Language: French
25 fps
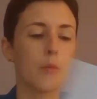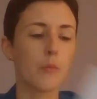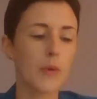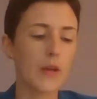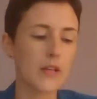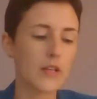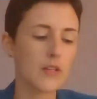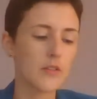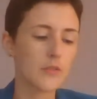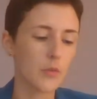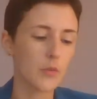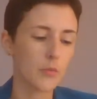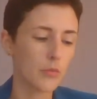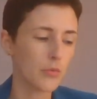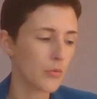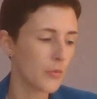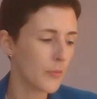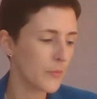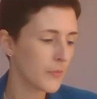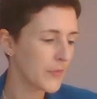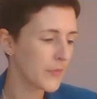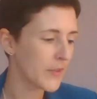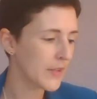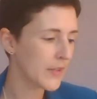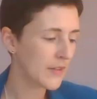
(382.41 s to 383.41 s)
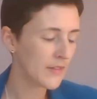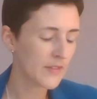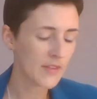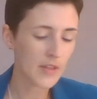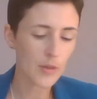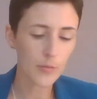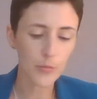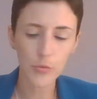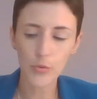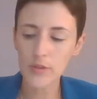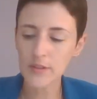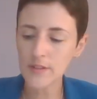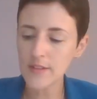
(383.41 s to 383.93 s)
par exemple. Ça
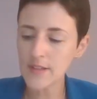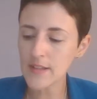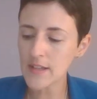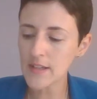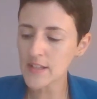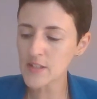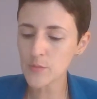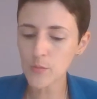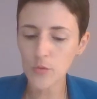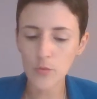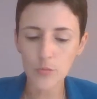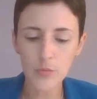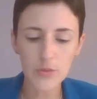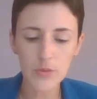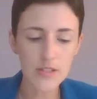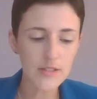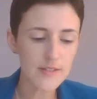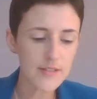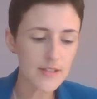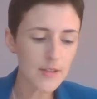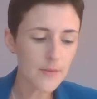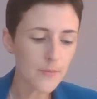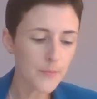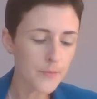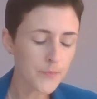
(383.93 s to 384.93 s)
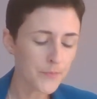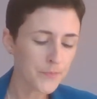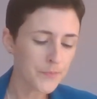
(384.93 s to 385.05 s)
peut aider à se mobiliser.